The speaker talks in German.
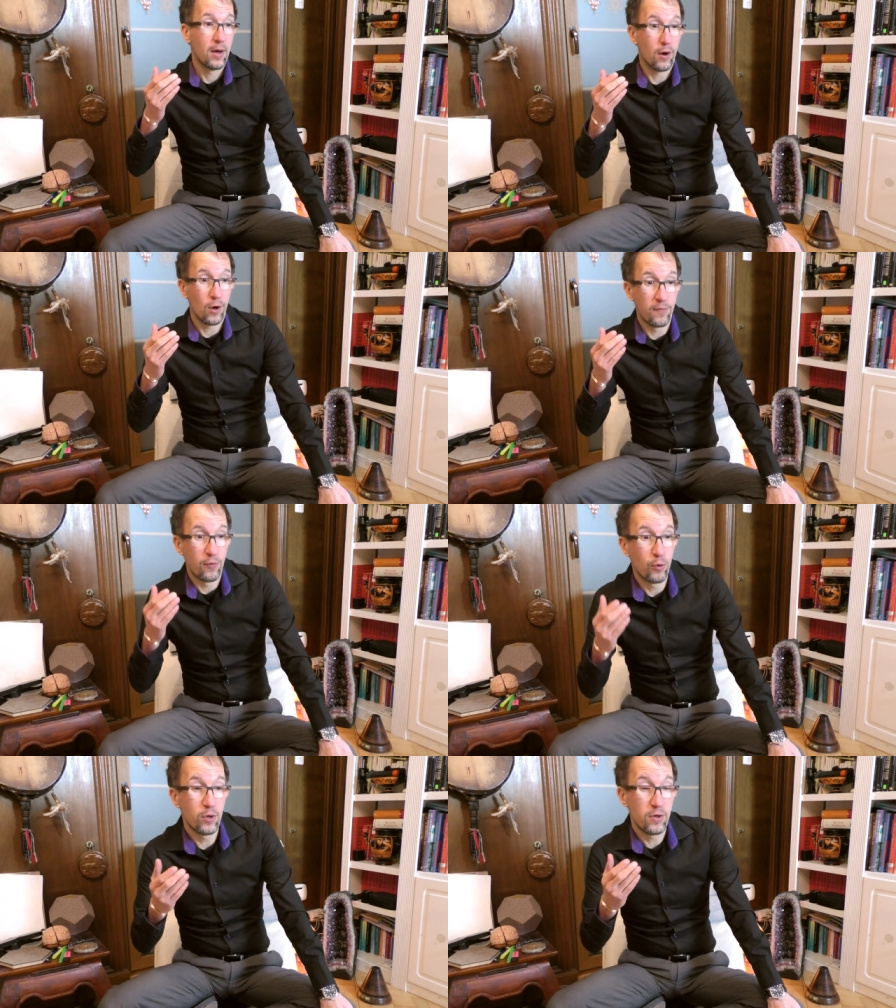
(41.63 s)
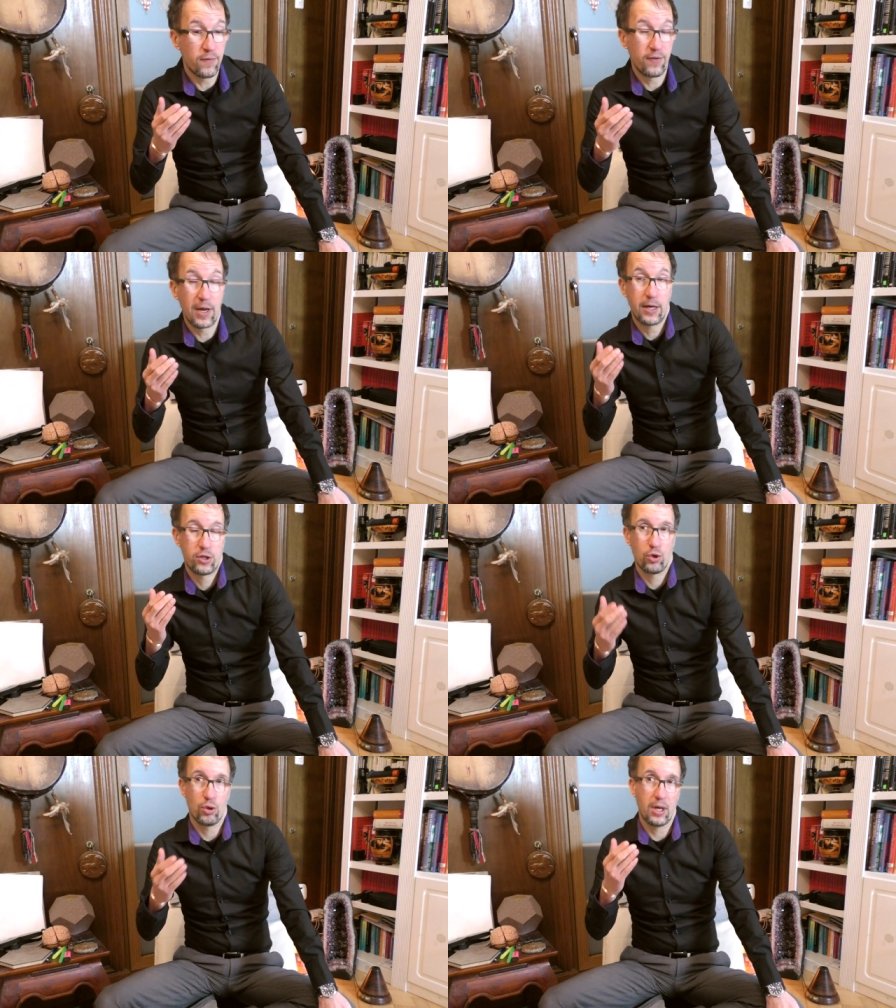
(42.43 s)
Obwohl vielleicht
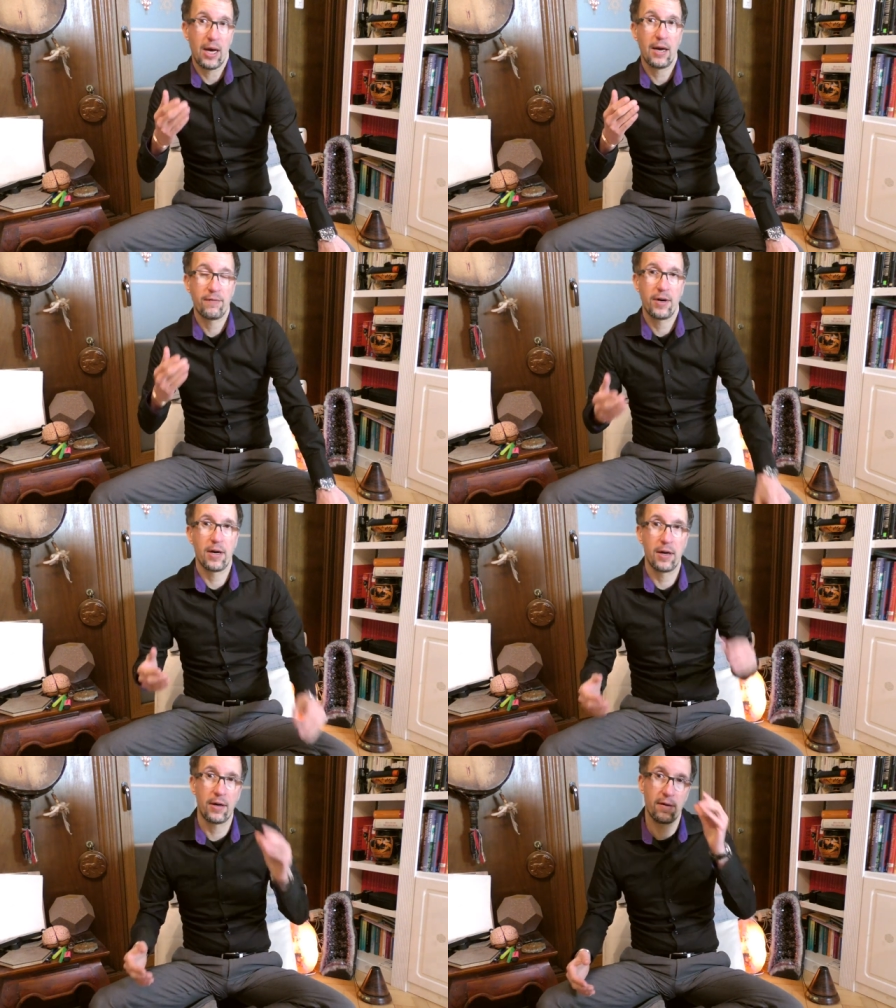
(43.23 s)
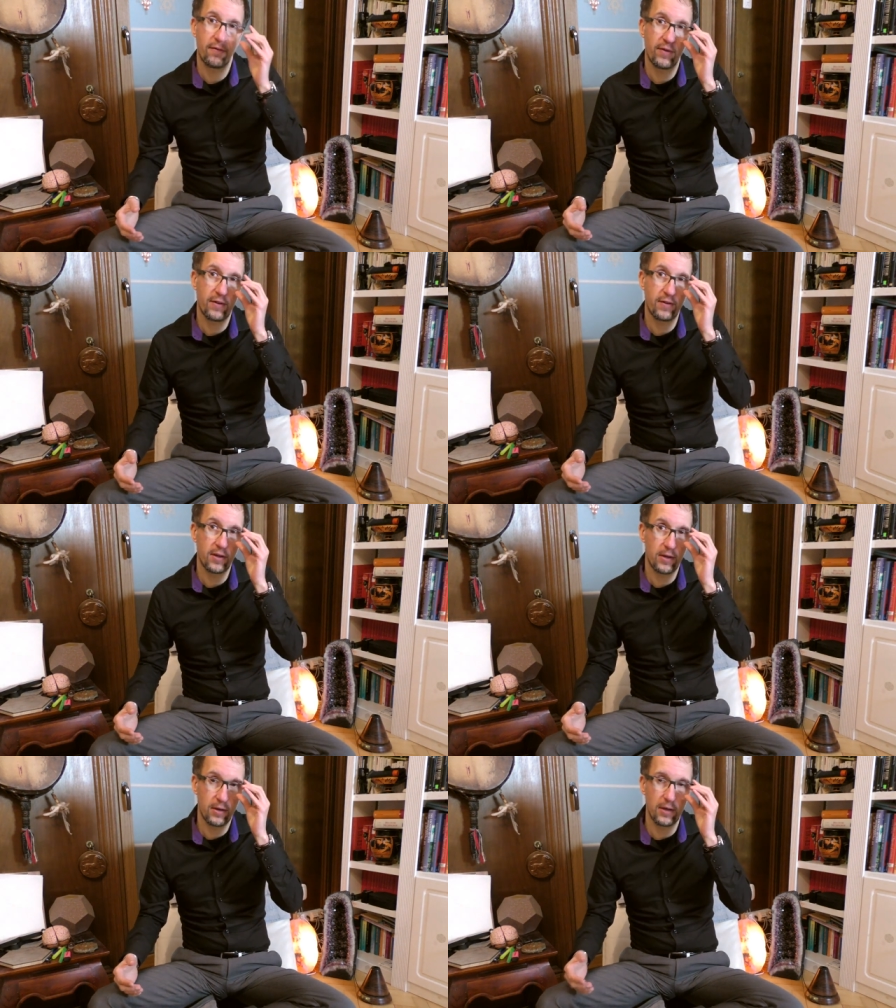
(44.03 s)
schon klar war, was
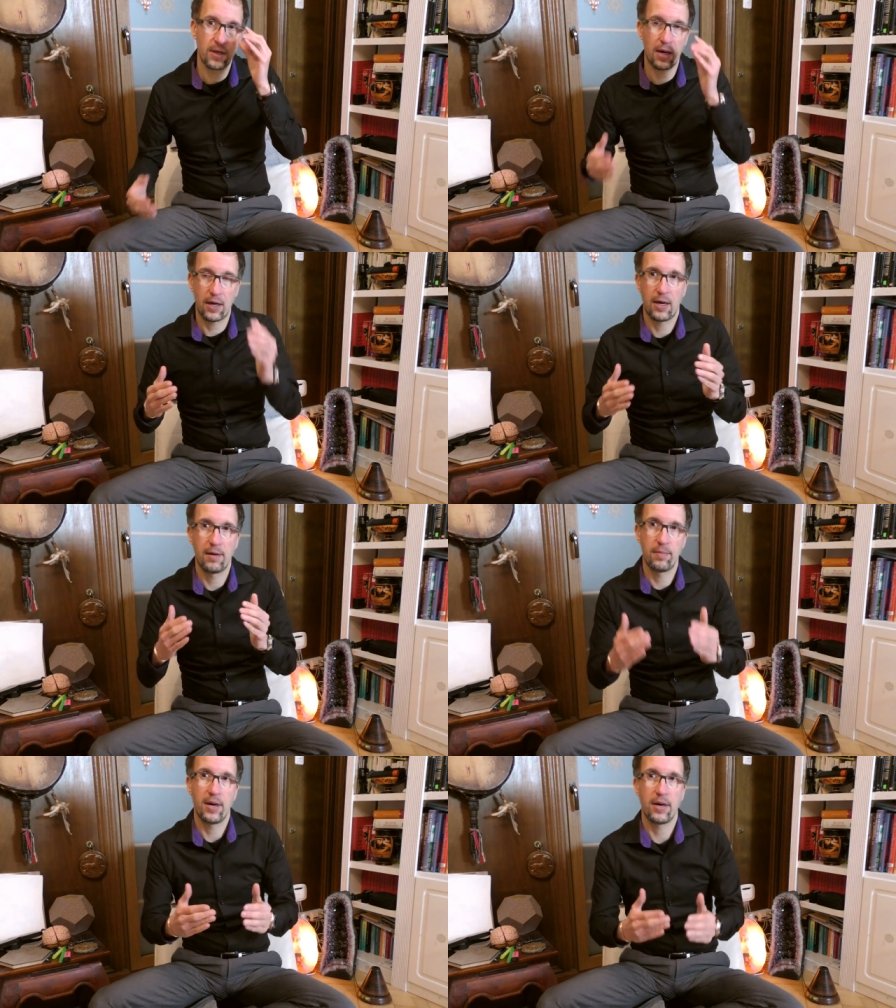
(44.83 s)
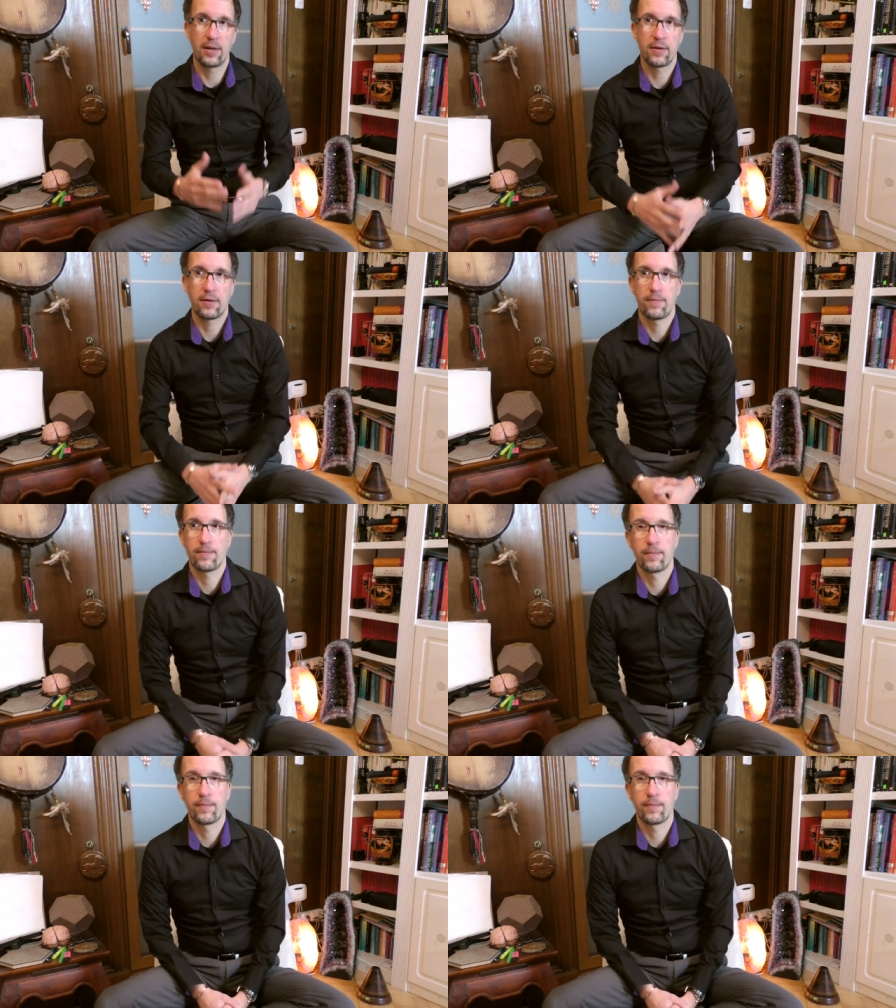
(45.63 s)
sich da anbahnt.